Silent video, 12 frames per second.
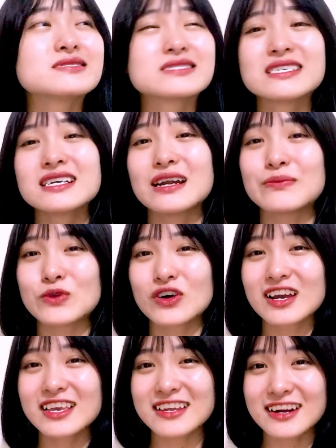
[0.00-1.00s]
như là một
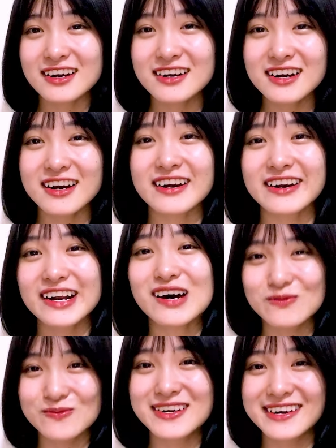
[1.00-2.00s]
cái gì đó rất là
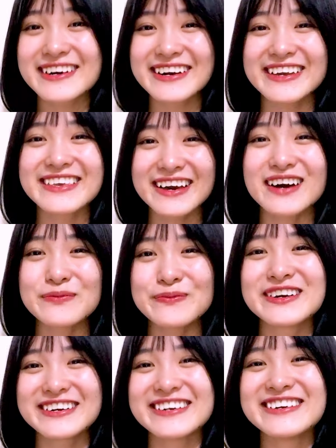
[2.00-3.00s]
động lực để cho
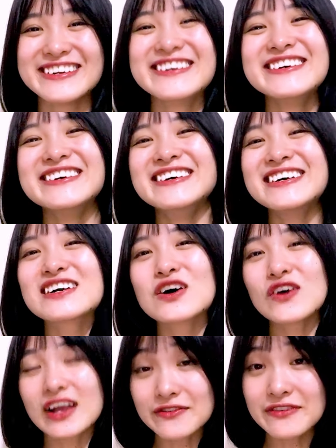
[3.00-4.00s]
mình
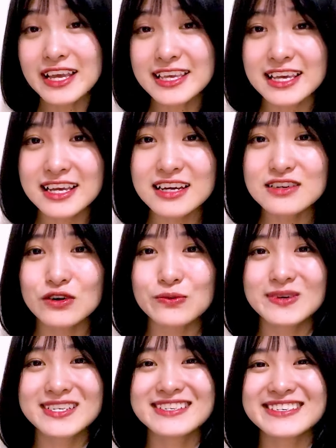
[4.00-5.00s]
cố gắng phát triển kênh của
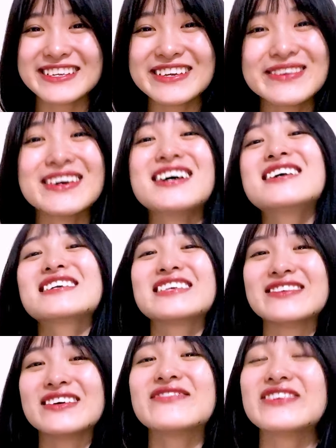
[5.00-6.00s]
mình nhiều hơn,
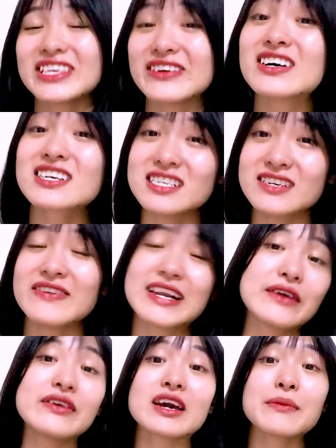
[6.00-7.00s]
nhiều hơn và nhiều hơn nữa. Và
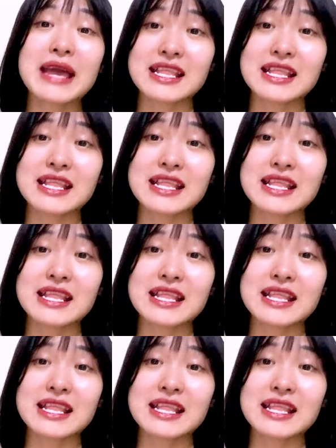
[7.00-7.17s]
nếu như các